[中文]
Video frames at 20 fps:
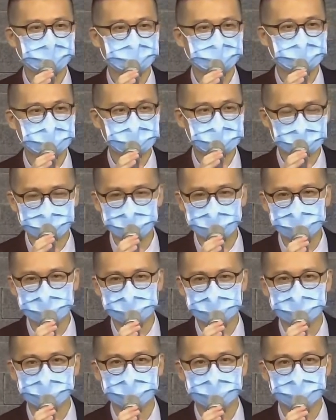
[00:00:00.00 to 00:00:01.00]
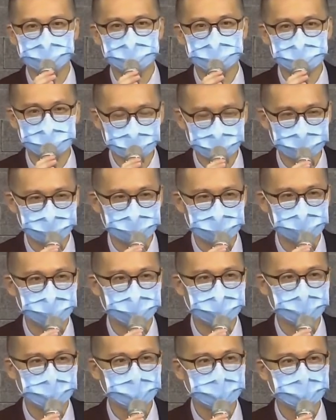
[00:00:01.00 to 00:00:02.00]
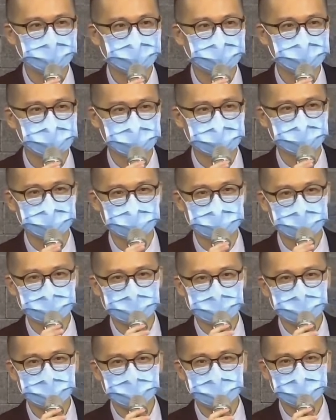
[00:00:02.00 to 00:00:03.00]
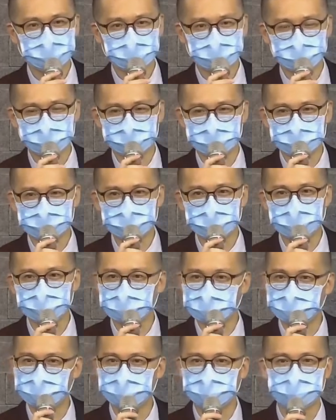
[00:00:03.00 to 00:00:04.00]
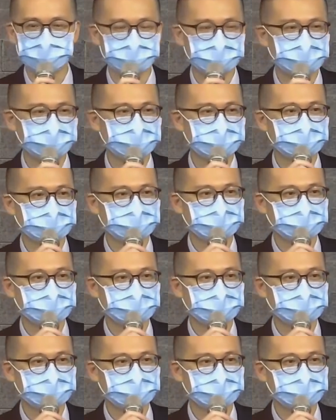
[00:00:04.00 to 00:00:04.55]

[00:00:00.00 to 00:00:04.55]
在神面前，这些东西都是很道德层面。